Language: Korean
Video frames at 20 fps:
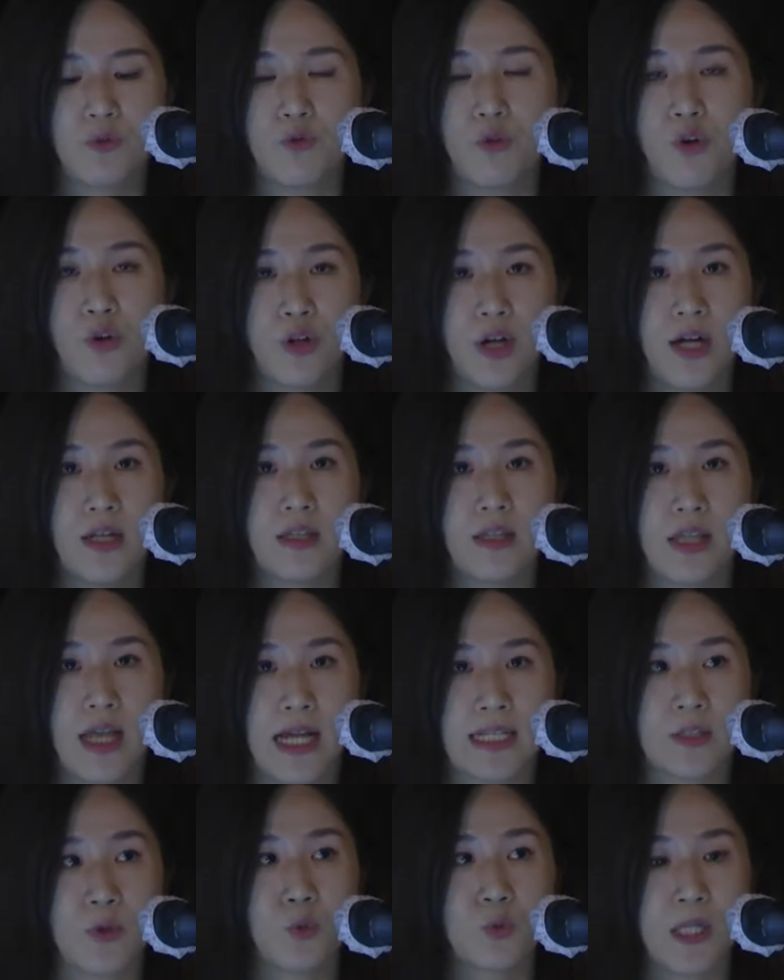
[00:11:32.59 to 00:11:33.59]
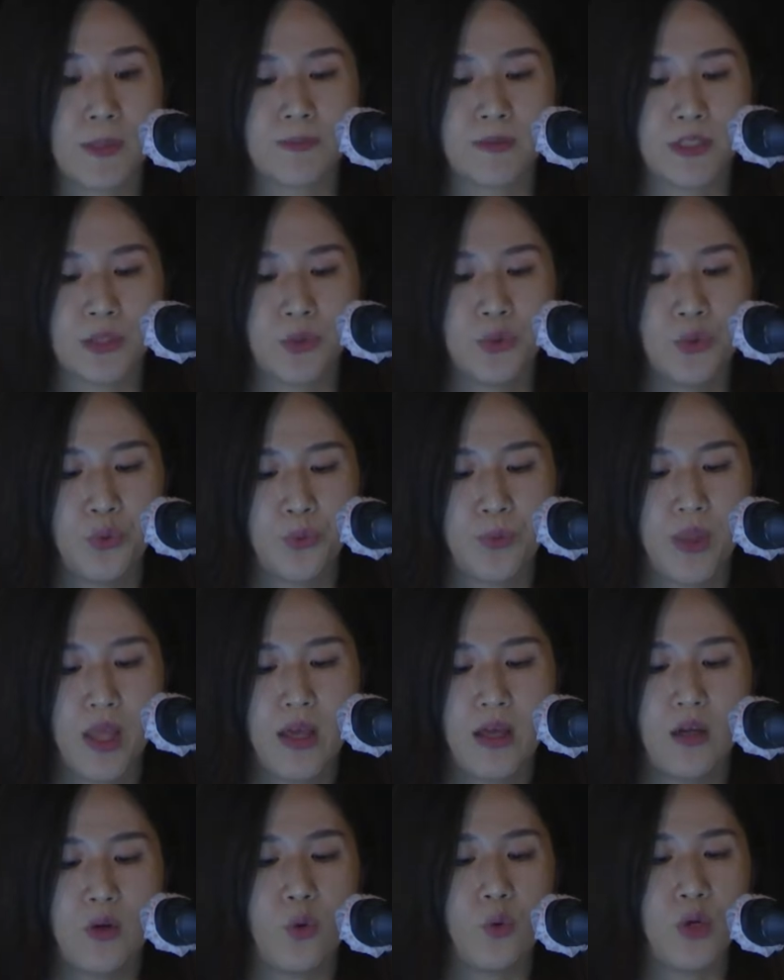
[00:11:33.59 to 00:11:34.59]
월간 아동 잡지로
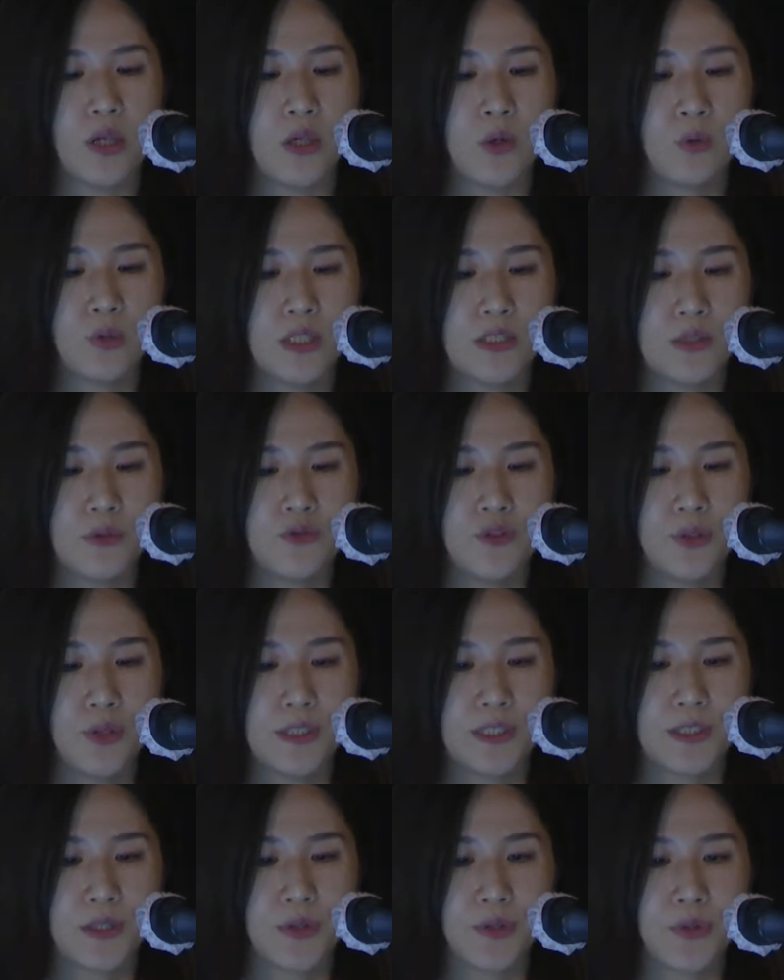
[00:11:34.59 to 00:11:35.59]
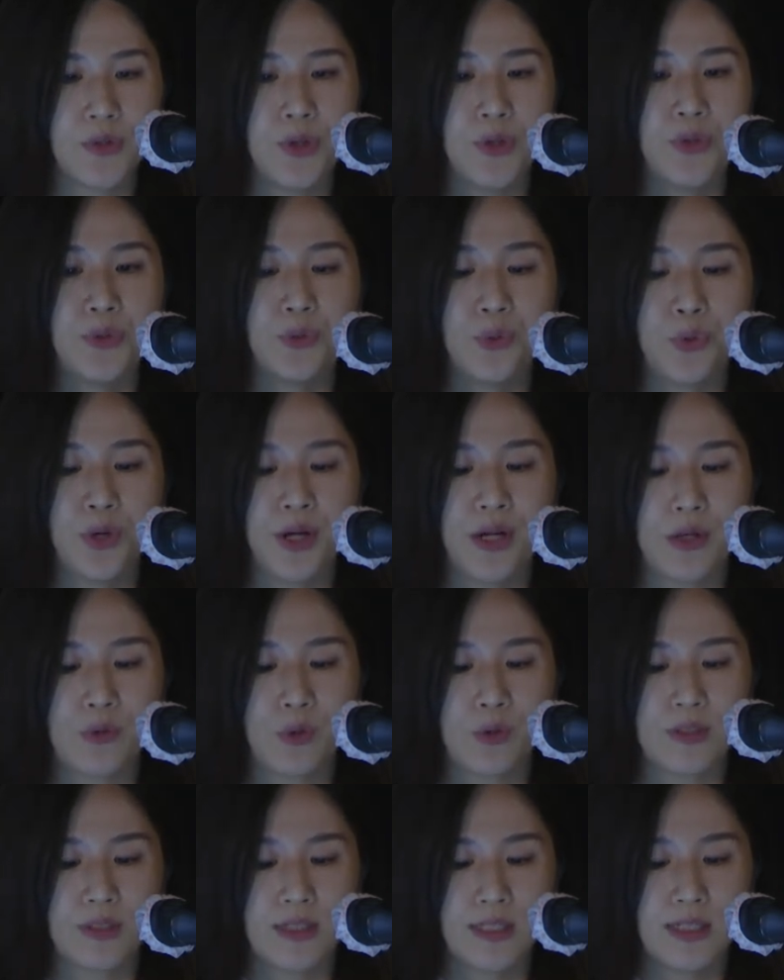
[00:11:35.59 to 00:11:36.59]
어, 이곳에 소록했었던
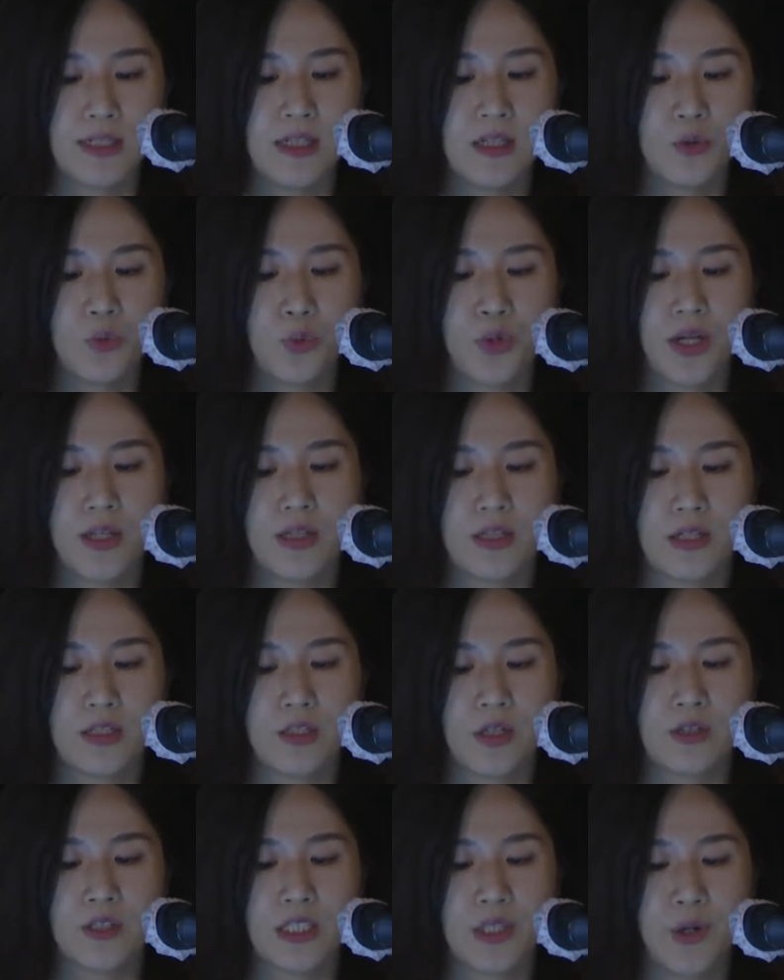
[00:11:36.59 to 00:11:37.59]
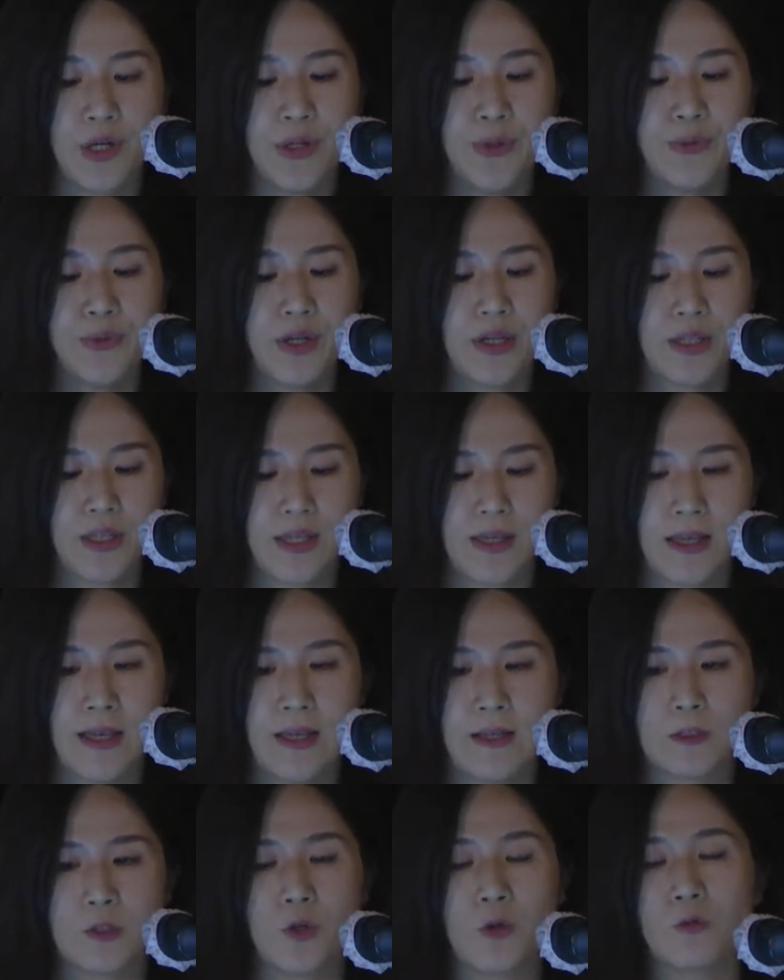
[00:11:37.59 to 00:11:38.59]
놀이라든지 노래들을 전시
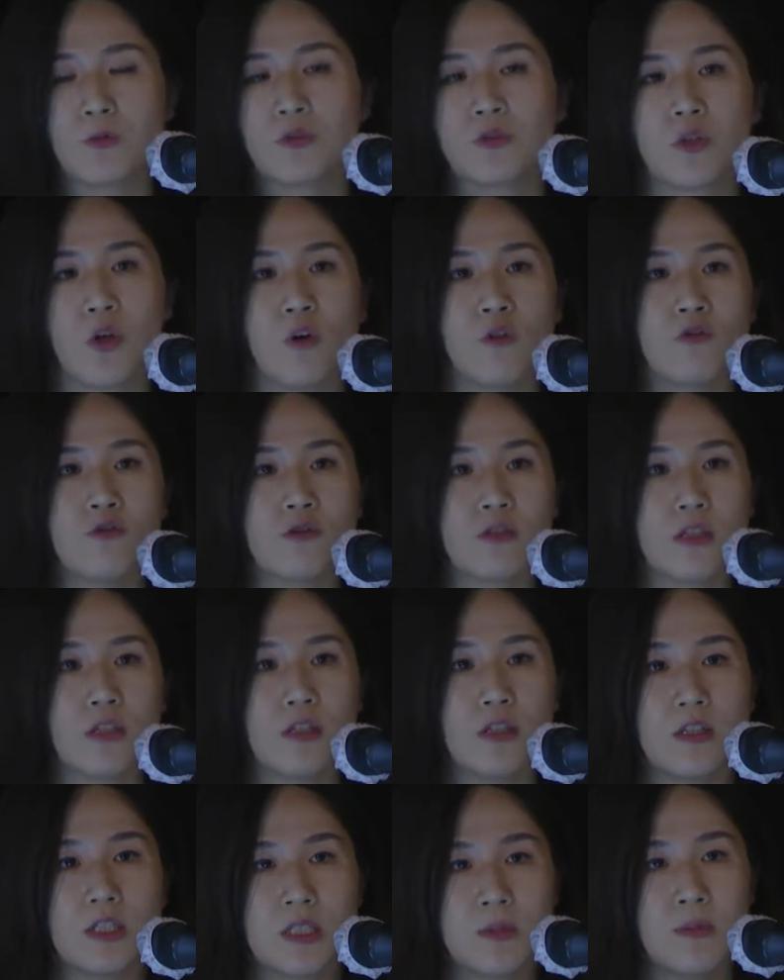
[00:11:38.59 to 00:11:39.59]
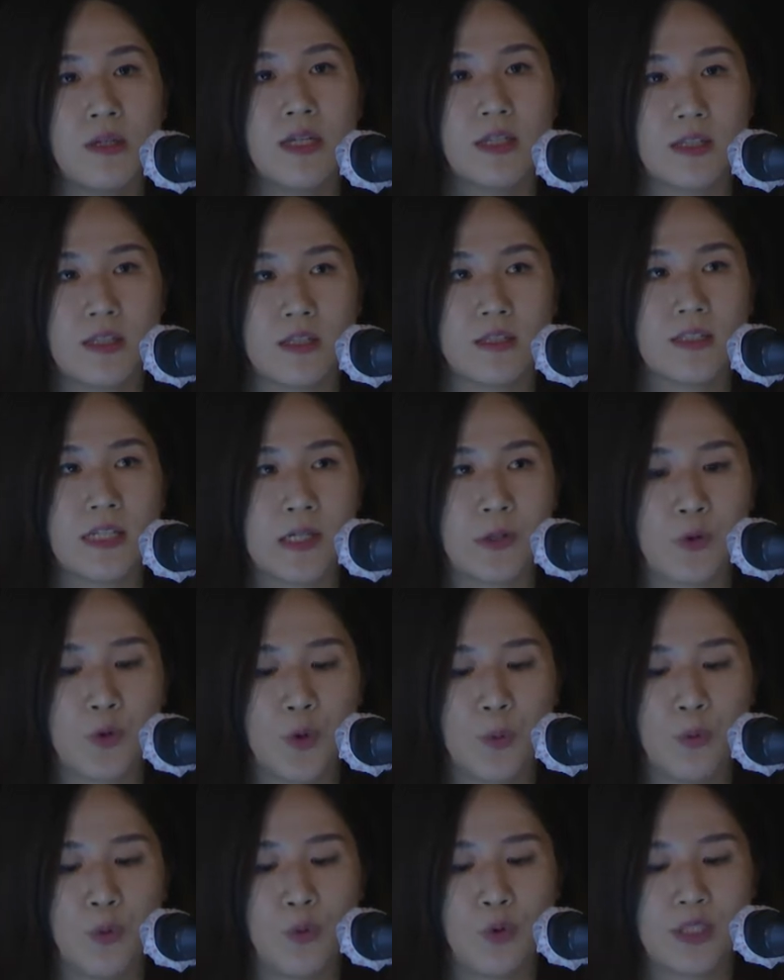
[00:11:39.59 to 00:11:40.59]
활용하기에 전 더욱 의미 있는
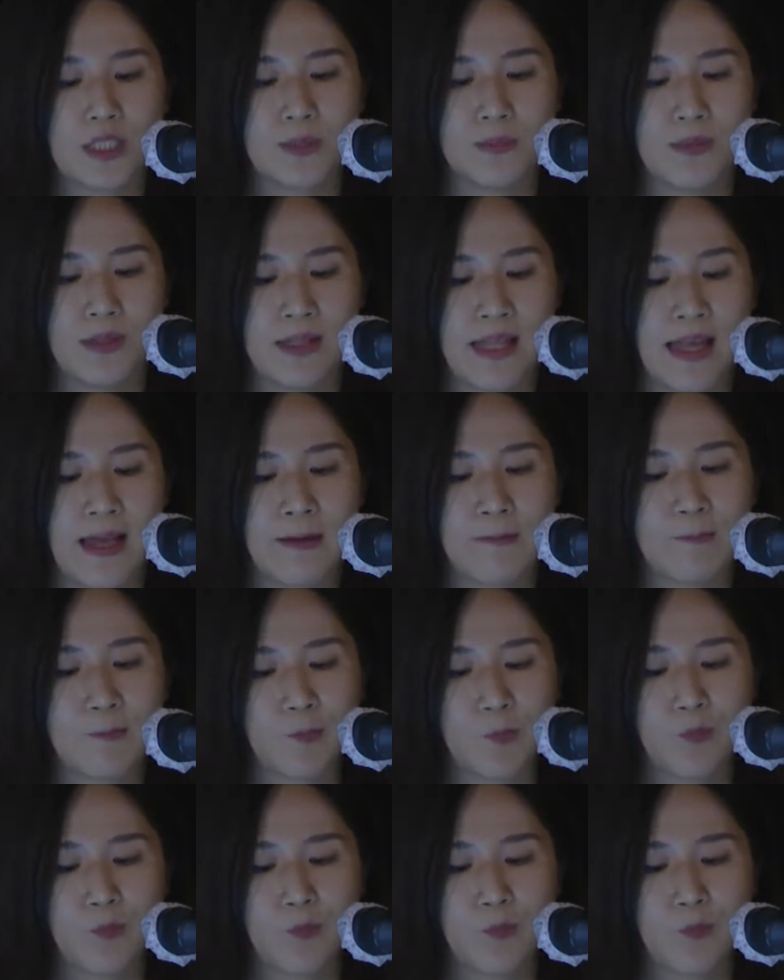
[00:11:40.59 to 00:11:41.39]
자료를 보고 있습니다.